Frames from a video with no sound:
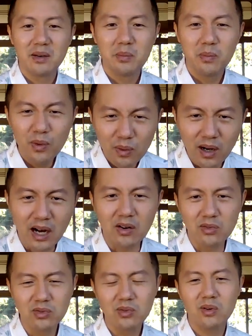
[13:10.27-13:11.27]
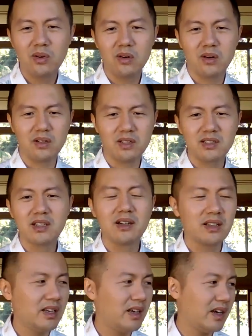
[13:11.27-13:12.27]
不好做这
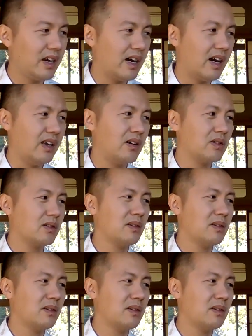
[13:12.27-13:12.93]
生意，哎呀，